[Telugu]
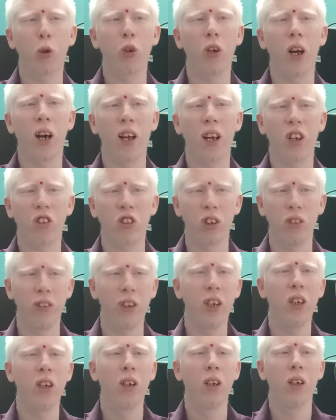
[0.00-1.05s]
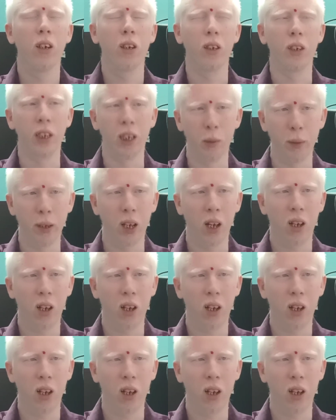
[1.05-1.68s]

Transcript: టు నాగరాజ్ టీవీ నేను మీ